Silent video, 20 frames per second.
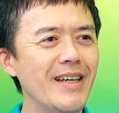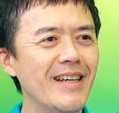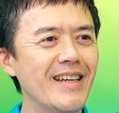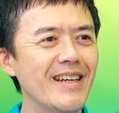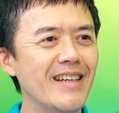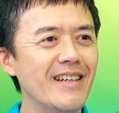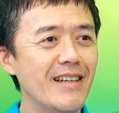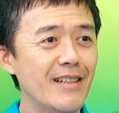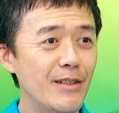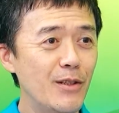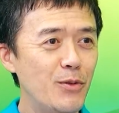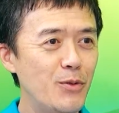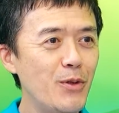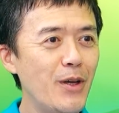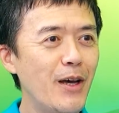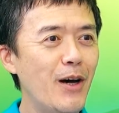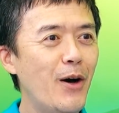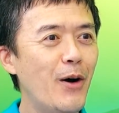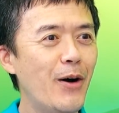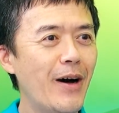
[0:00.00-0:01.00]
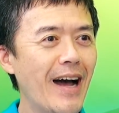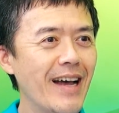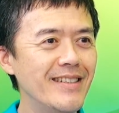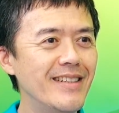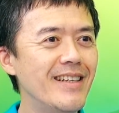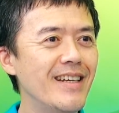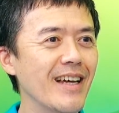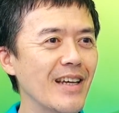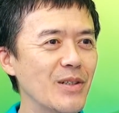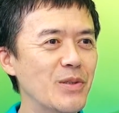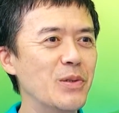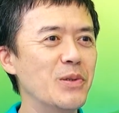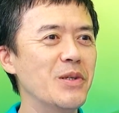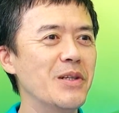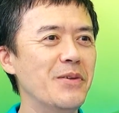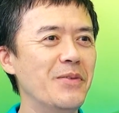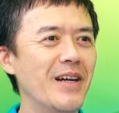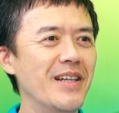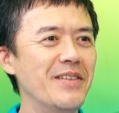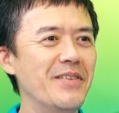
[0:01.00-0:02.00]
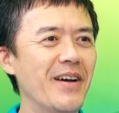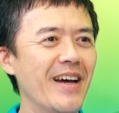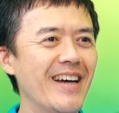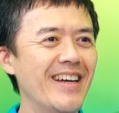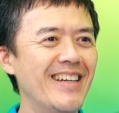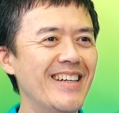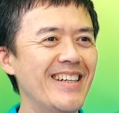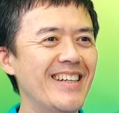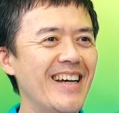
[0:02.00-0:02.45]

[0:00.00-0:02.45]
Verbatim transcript: 以可是最后还是演出了嘛，对不对？